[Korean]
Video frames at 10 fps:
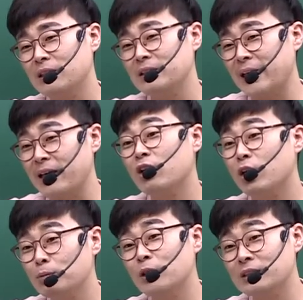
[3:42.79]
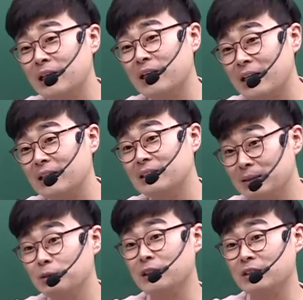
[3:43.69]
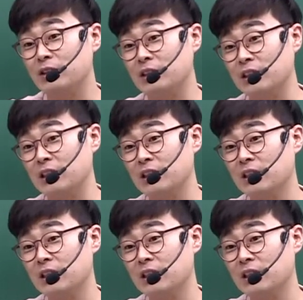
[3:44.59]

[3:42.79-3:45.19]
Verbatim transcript: 제이커브 현상에 대한 지문이 있었지.